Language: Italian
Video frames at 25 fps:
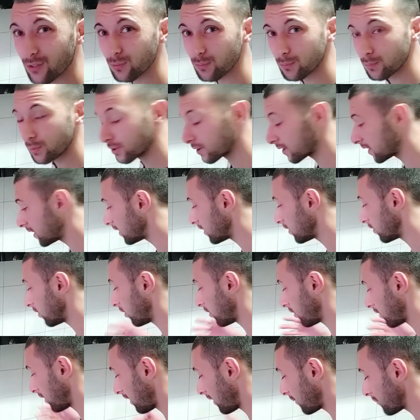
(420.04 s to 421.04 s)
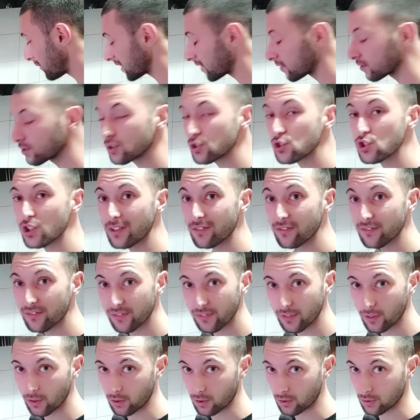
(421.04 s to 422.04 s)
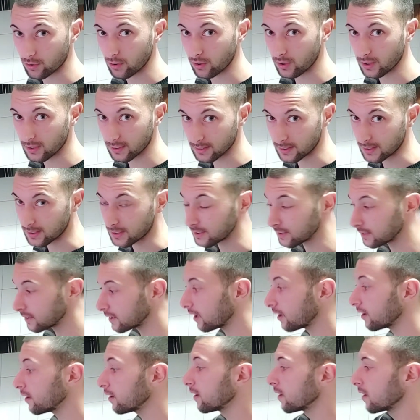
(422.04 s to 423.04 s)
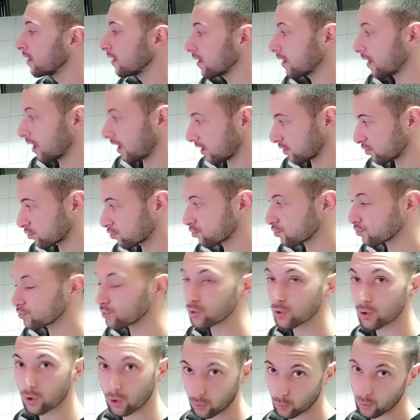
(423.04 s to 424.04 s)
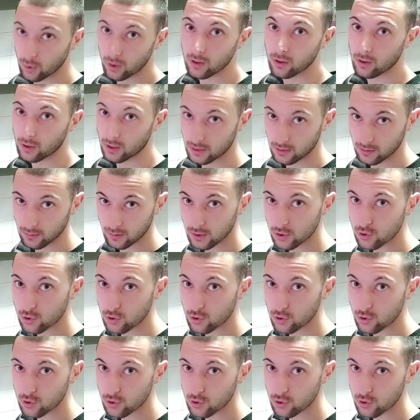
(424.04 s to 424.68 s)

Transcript: un pochino la metto già in forno la teglia aggiungo quello che devo